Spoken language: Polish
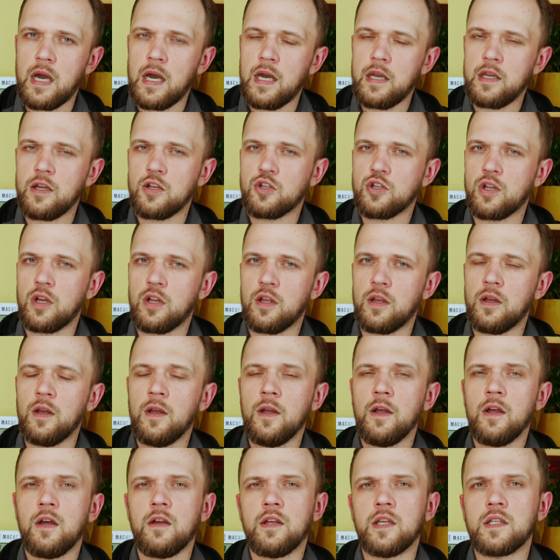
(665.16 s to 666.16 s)
a jeżeli
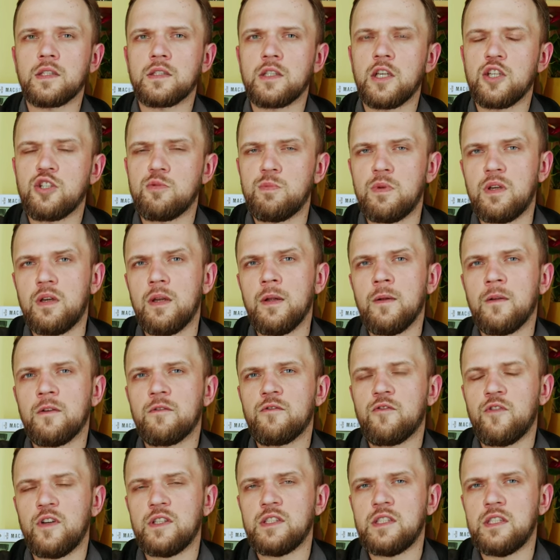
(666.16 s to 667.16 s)
jesteśmy w
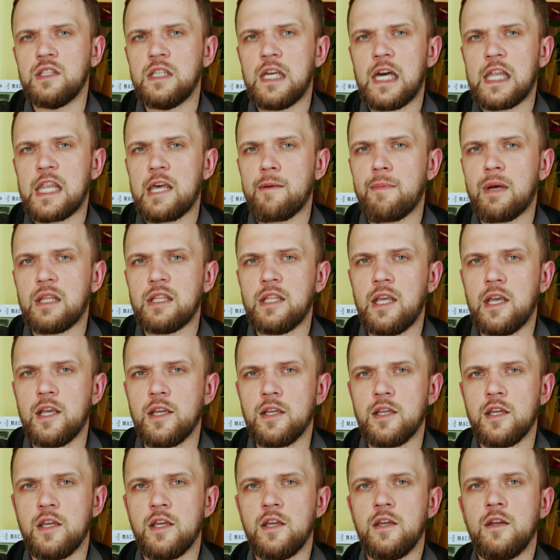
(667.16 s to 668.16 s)
kwestii Jana
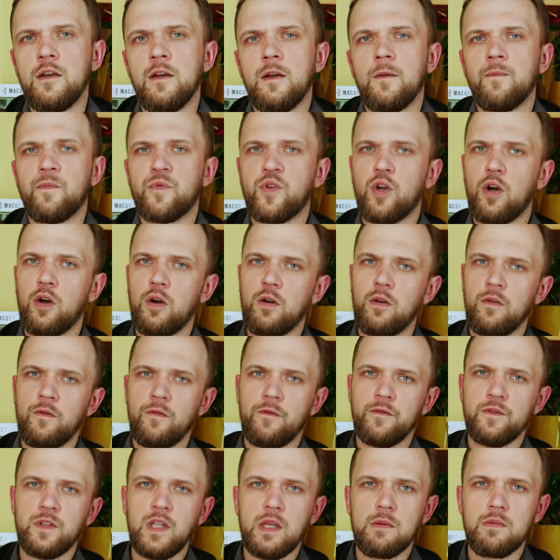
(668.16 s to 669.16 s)
Matejki, to
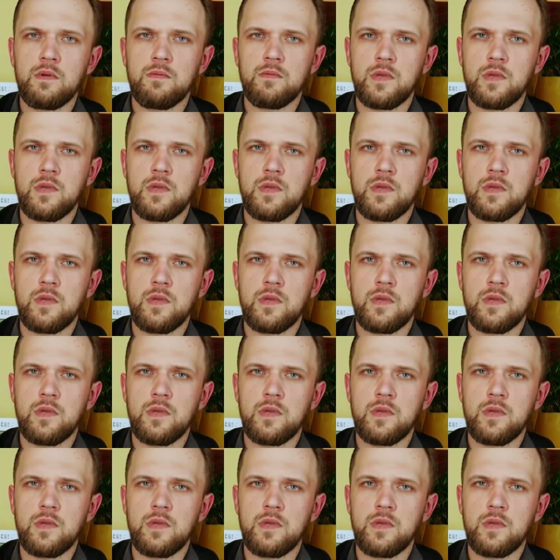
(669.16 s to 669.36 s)
w tym